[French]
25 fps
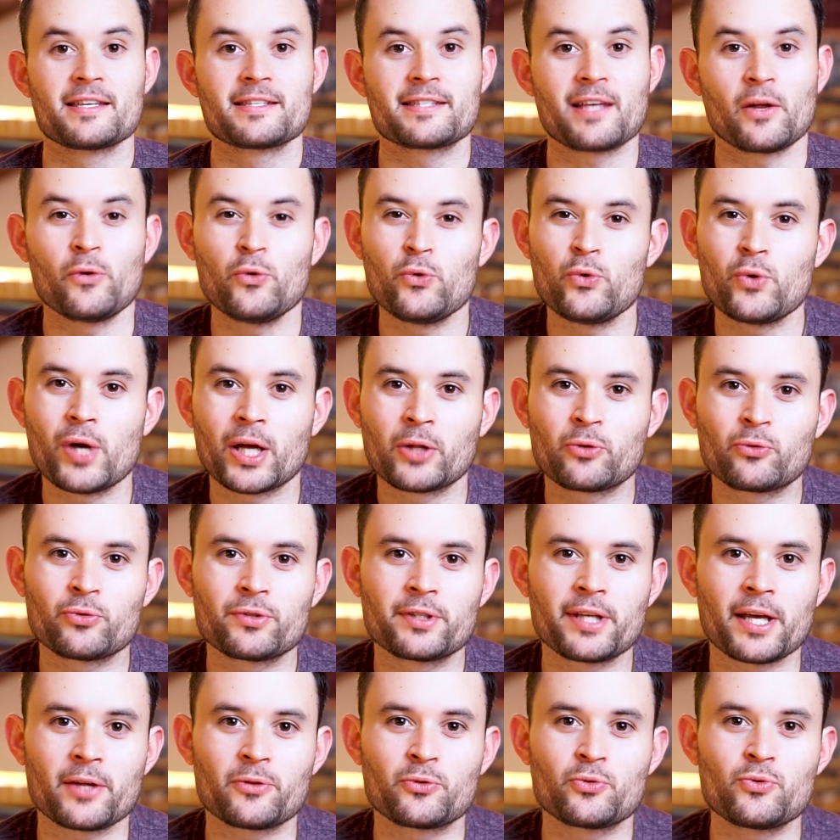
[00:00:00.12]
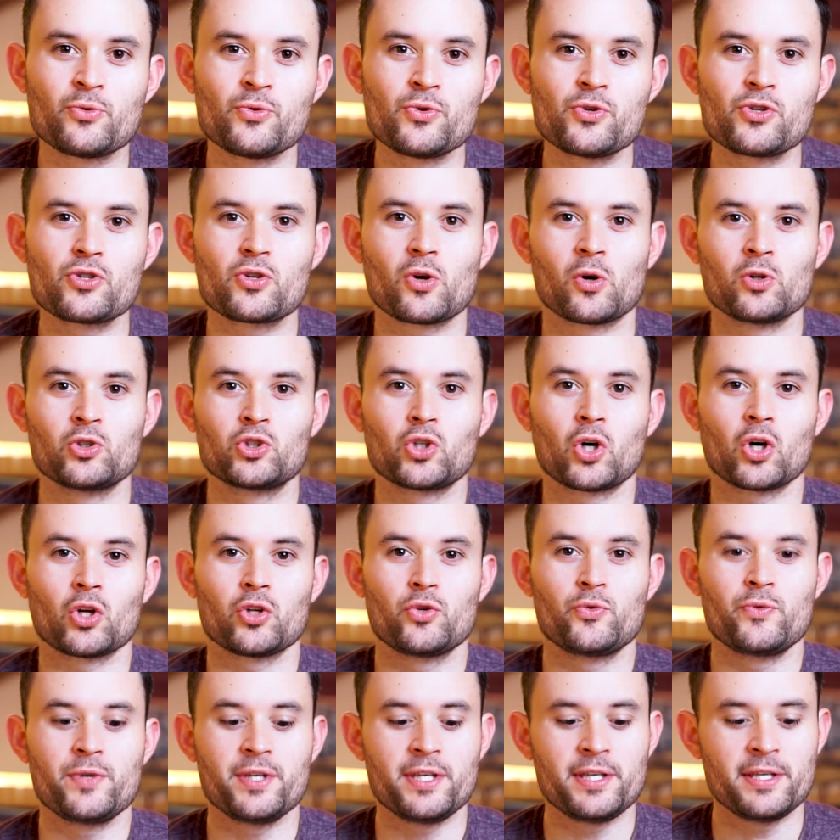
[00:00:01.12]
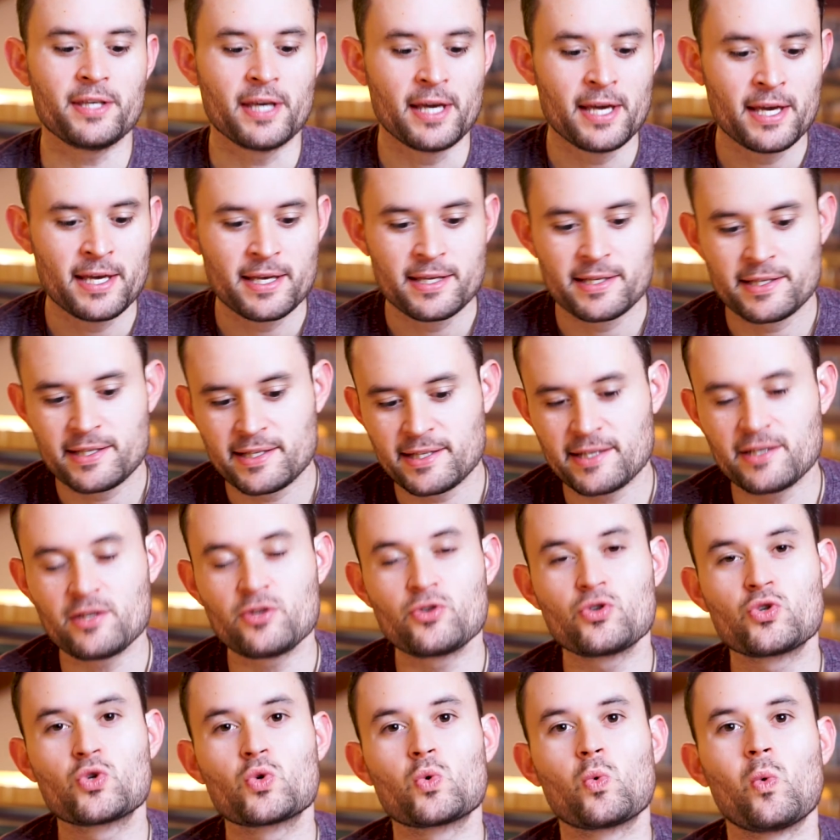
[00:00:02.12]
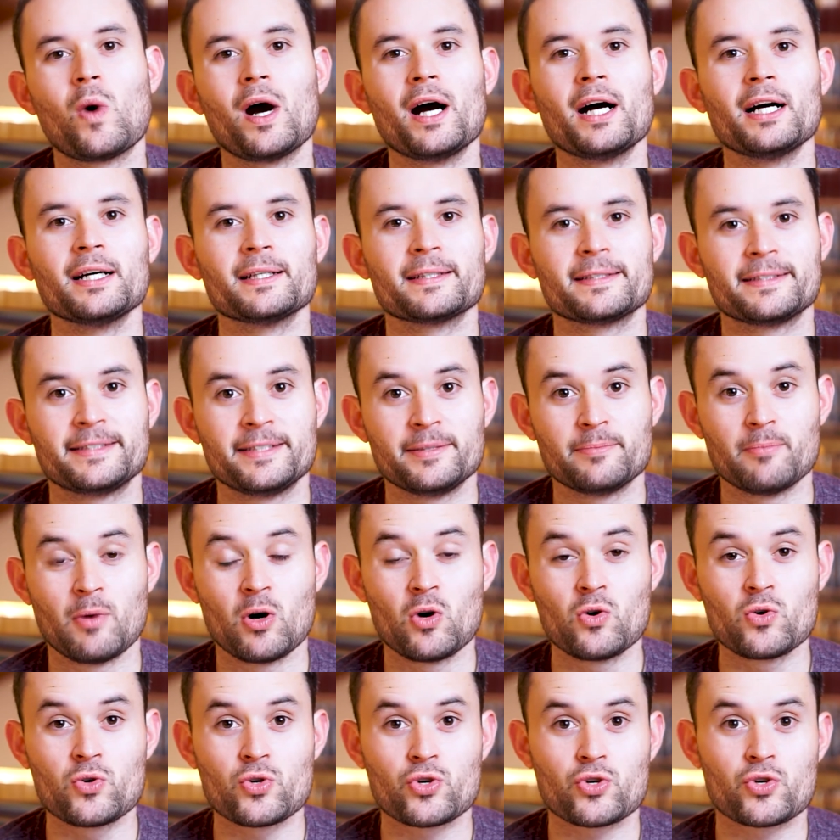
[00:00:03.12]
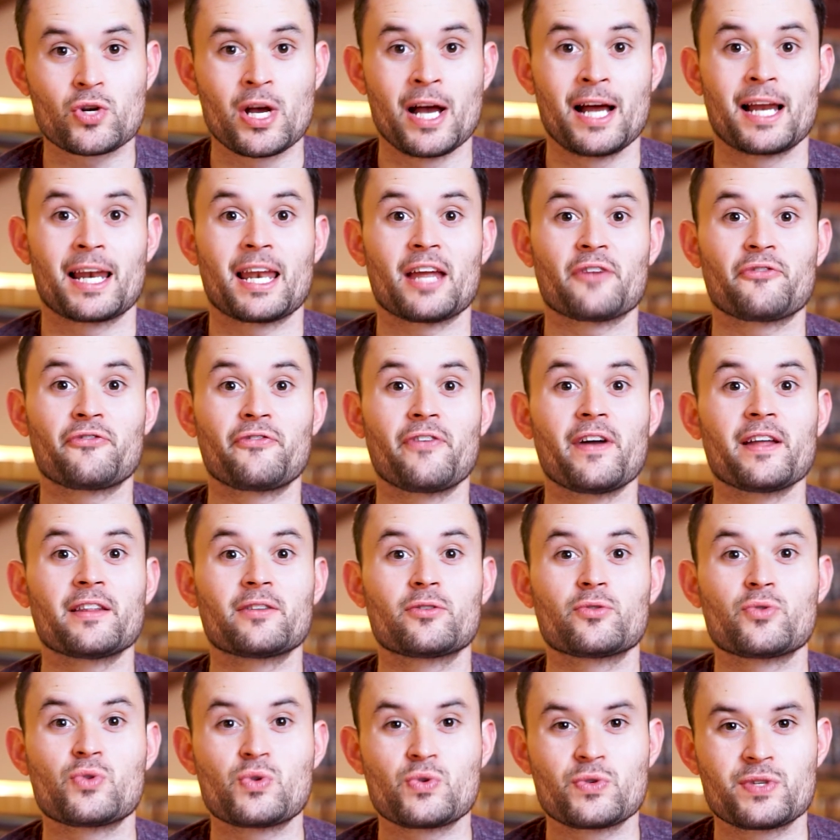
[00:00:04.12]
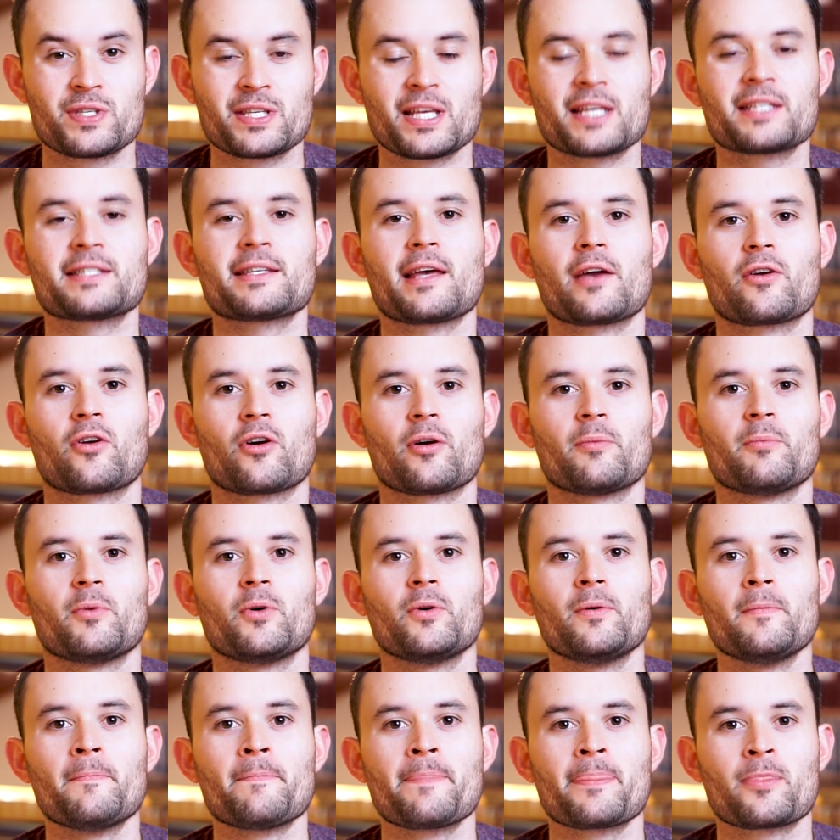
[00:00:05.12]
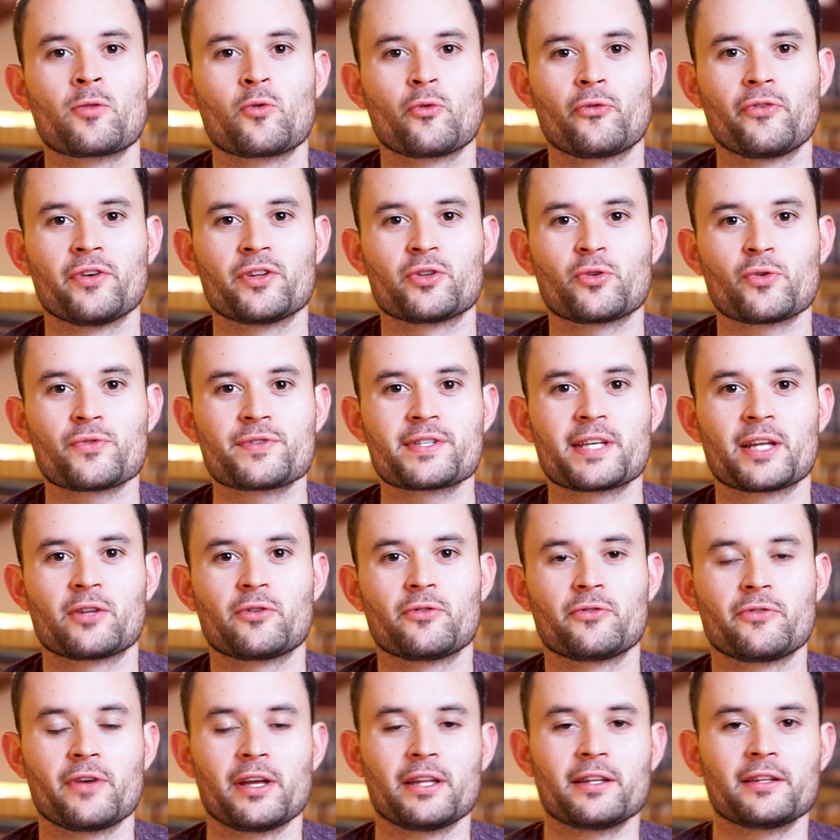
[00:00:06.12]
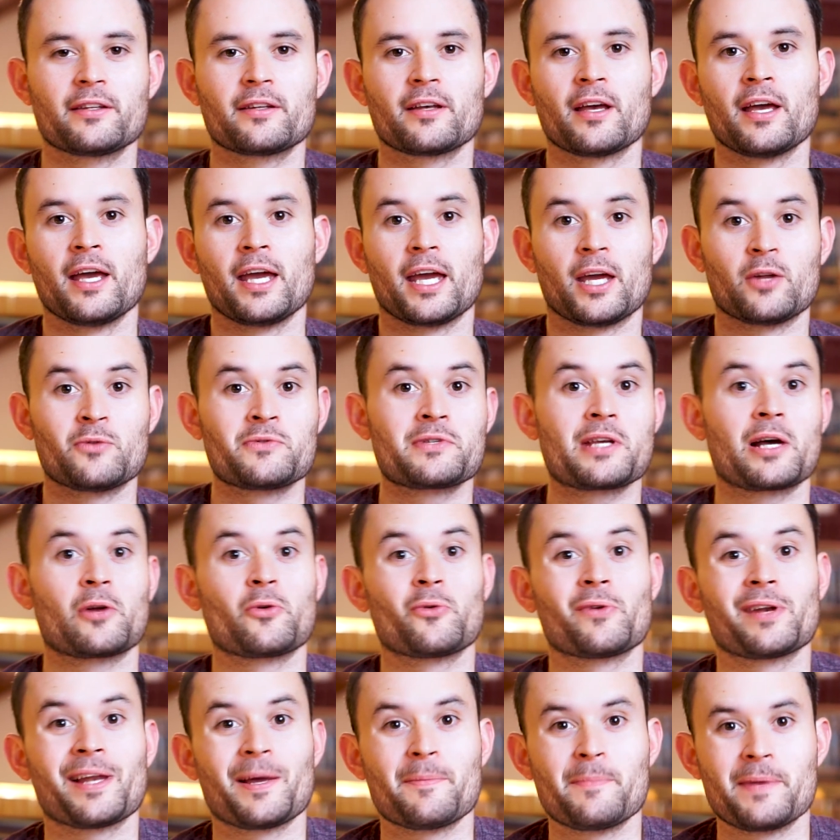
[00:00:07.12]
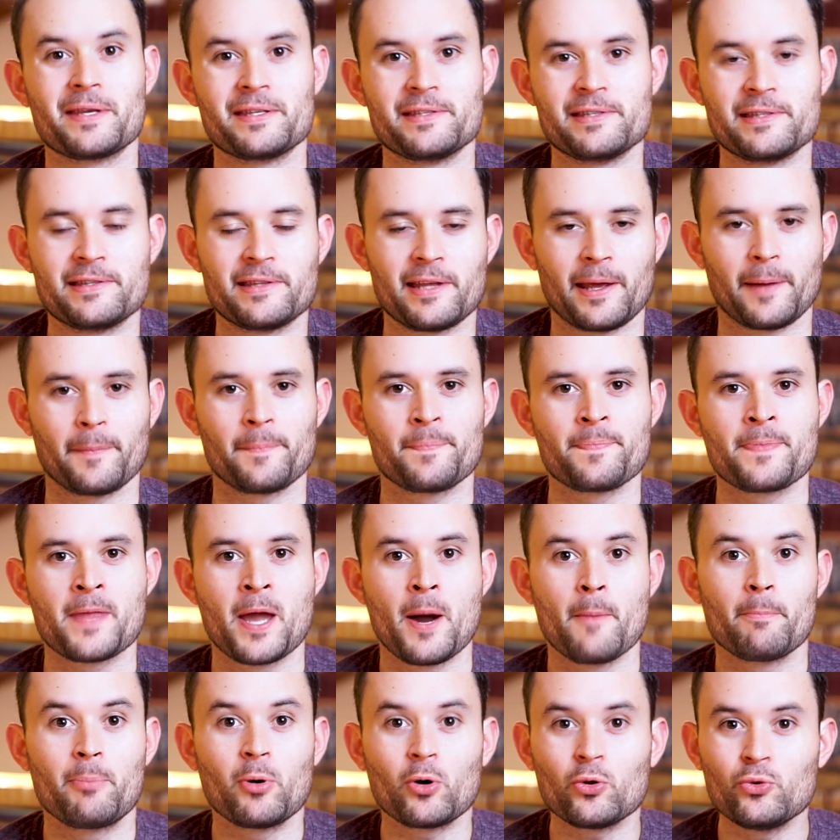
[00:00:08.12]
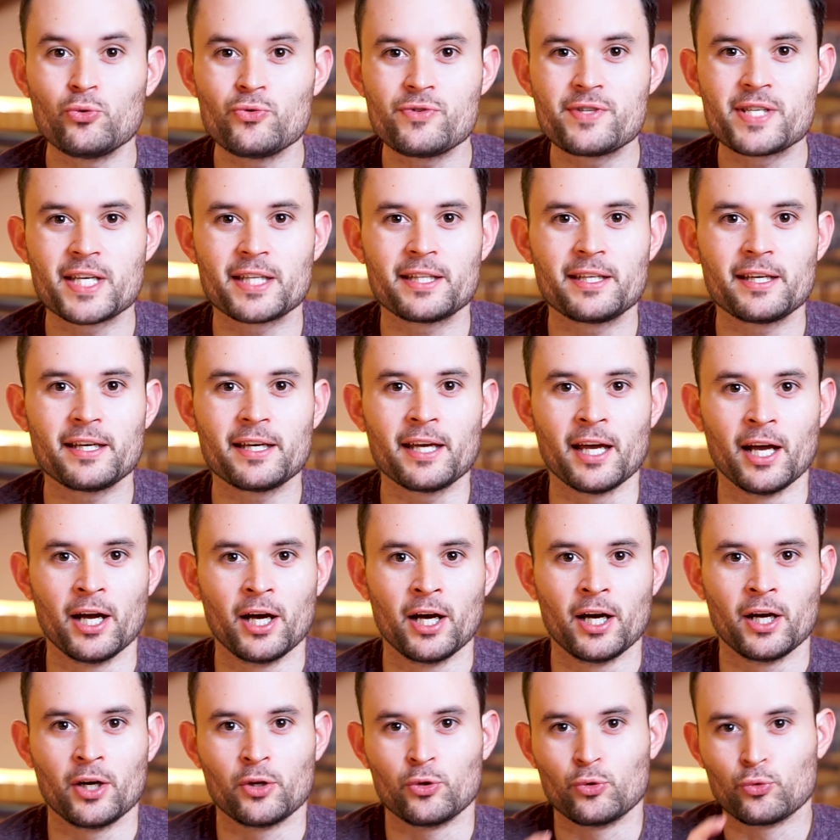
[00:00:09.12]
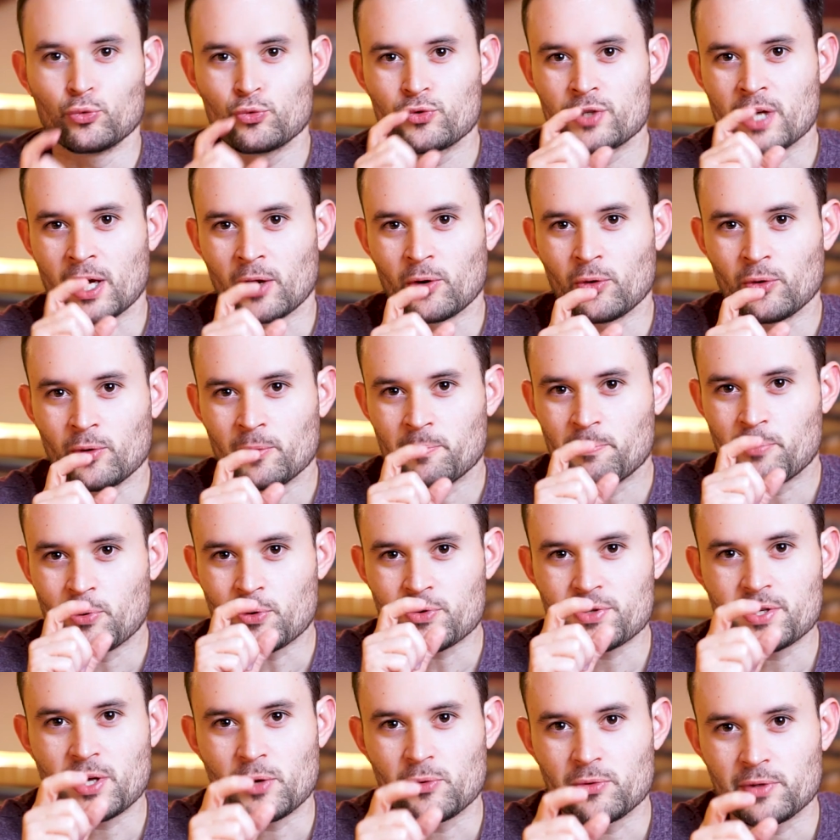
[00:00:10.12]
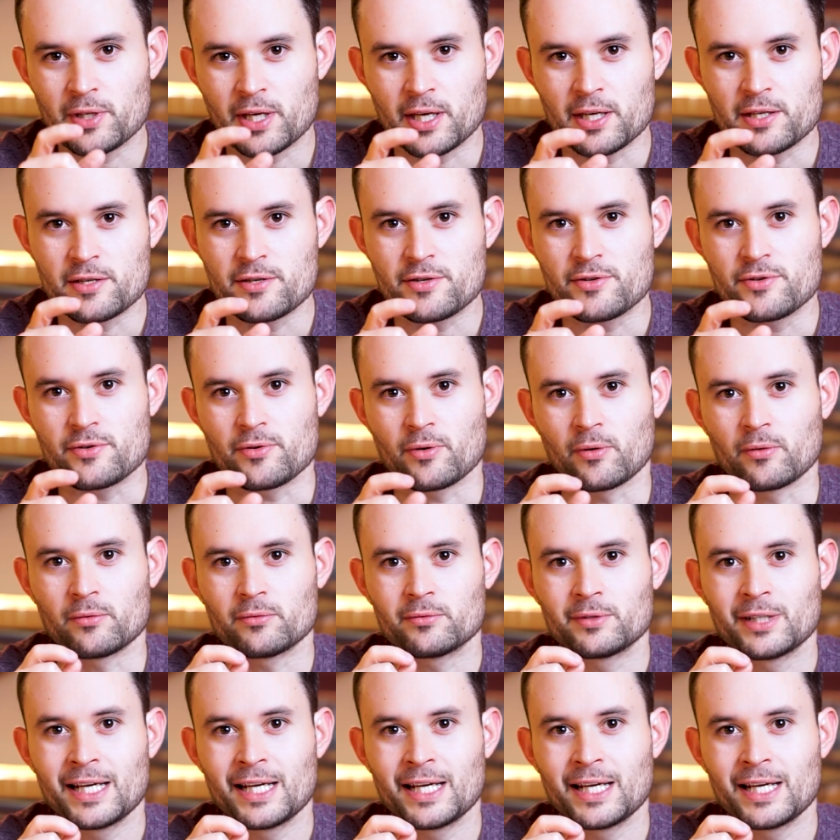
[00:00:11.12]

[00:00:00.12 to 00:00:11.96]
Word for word: Salut à toutes et à tous. Aujourd'hui, 6 juin, dimanche, la fête du Saint-Sacrement. Nous fêtons cette fête et nous allons la méditer. Pour nous aider, nous allons poser une question.